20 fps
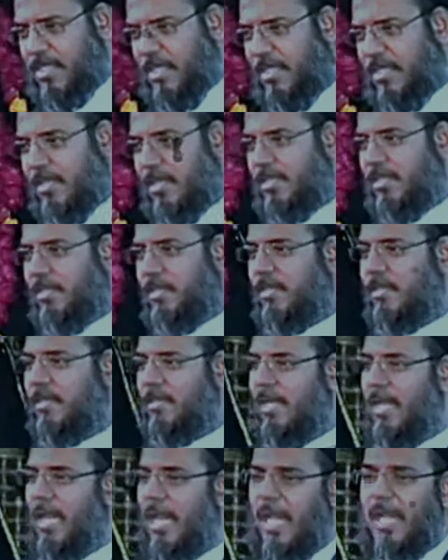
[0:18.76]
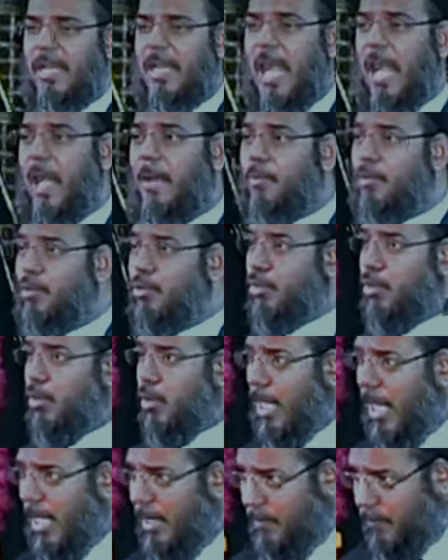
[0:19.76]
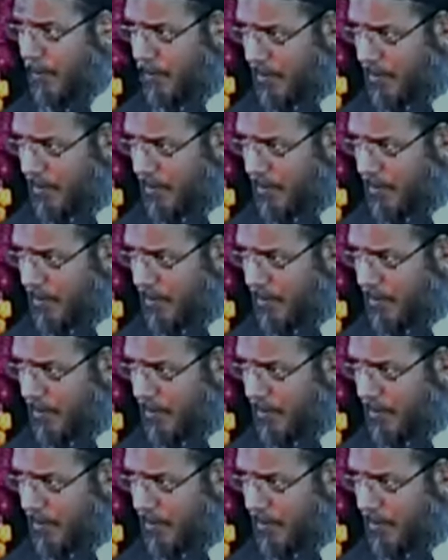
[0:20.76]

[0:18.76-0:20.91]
सही कहते हैं अरे आप ख़ुद कुरान